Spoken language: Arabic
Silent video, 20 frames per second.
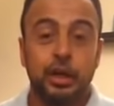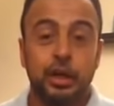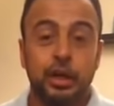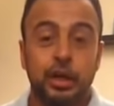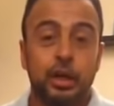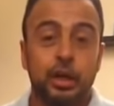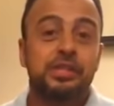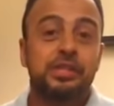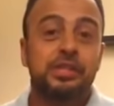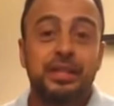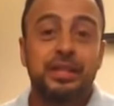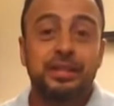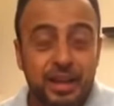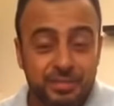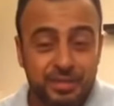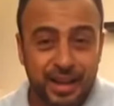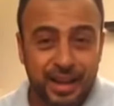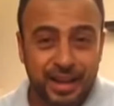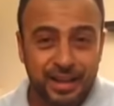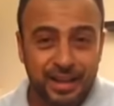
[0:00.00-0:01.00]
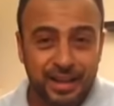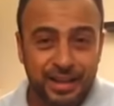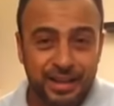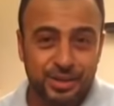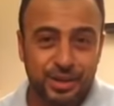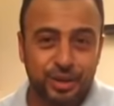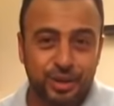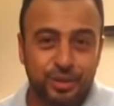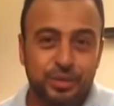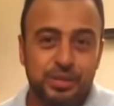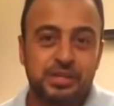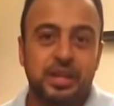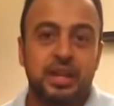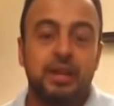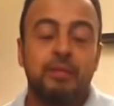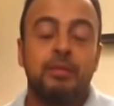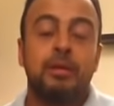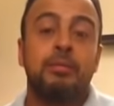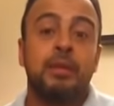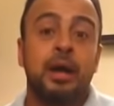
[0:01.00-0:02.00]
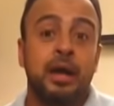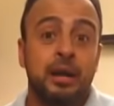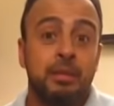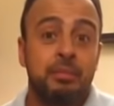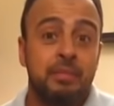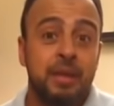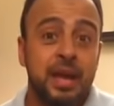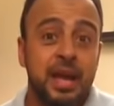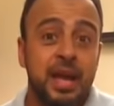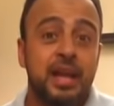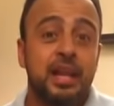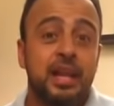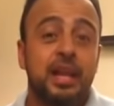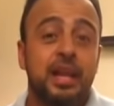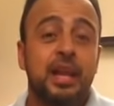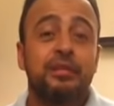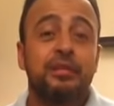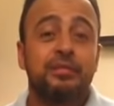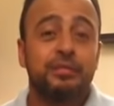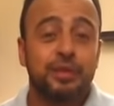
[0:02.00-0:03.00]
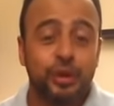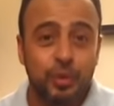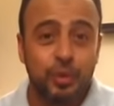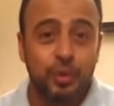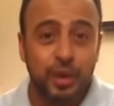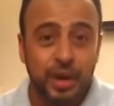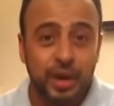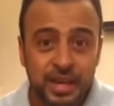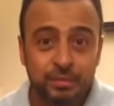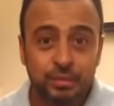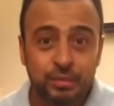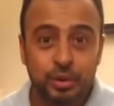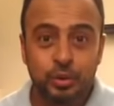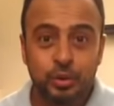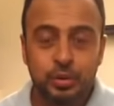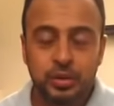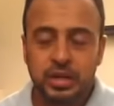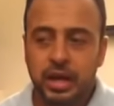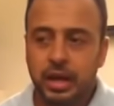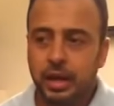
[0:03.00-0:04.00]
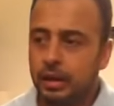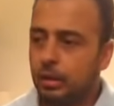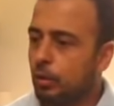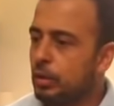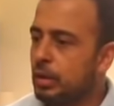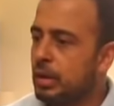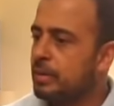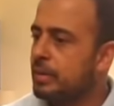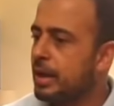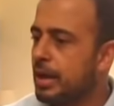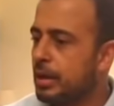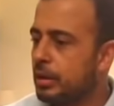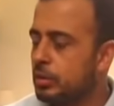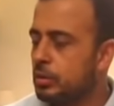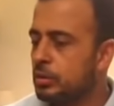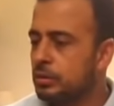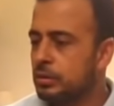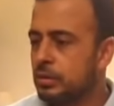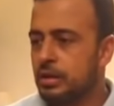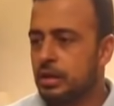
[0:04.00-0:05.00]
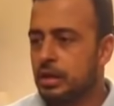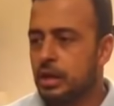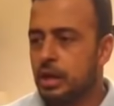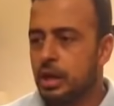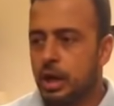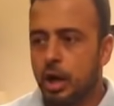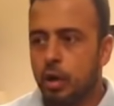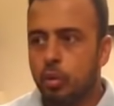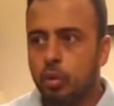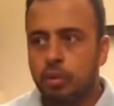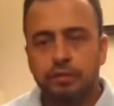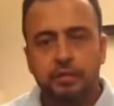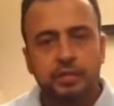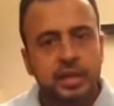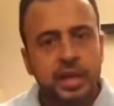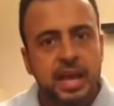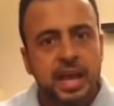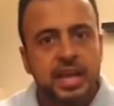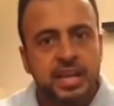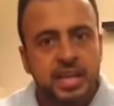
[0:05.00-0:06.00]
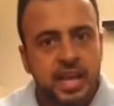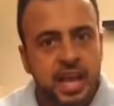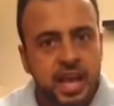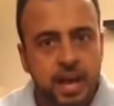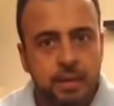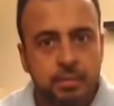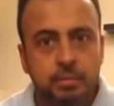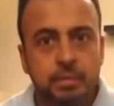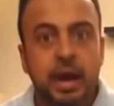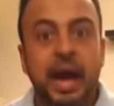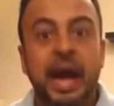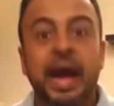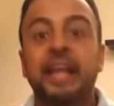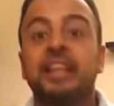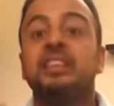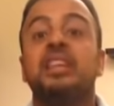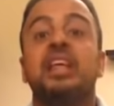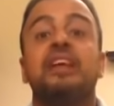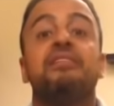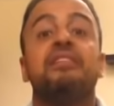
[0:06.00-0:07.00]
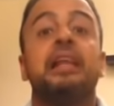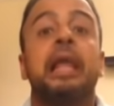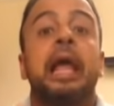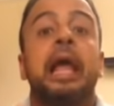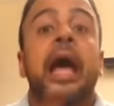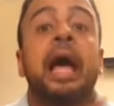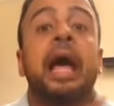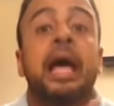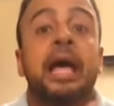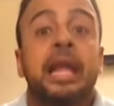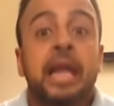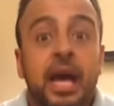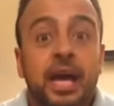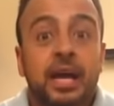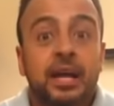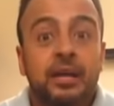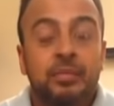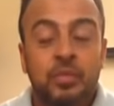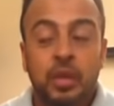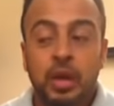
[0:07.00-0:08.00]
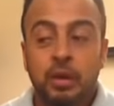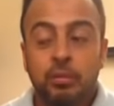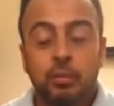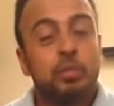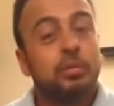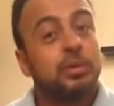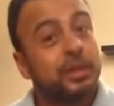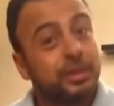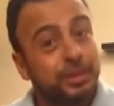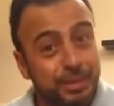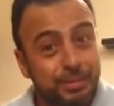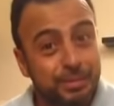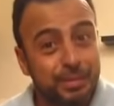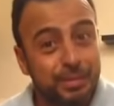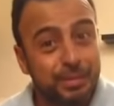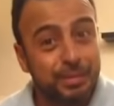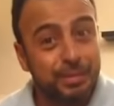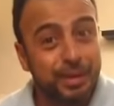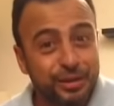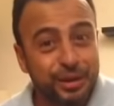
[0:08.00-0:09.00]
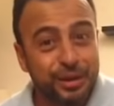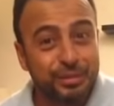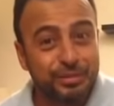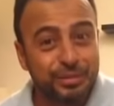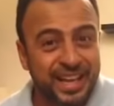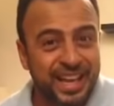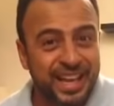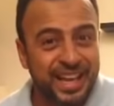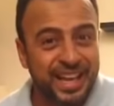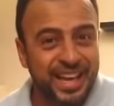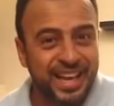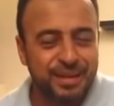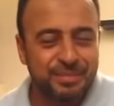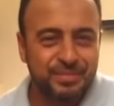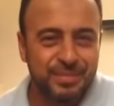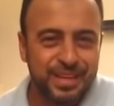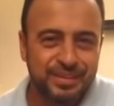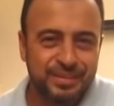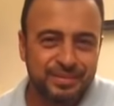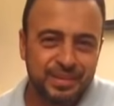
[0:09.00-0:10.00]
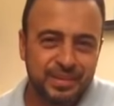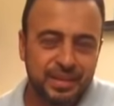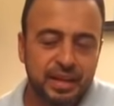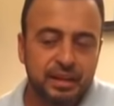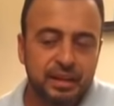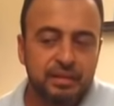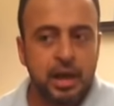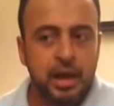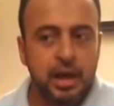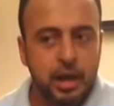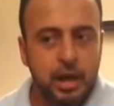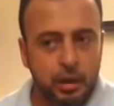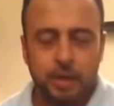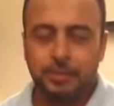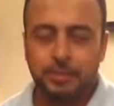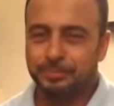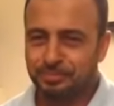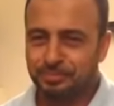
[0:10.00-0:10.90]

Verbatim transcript: وسيدنا النبي عليه الصلاة والسلام لما, لما قال أفضل أيام الدنيا العلماء قالوا هو في أيام حتى في الآخرة ممكن تبقى أفضل من الأيام دي فقالوا آه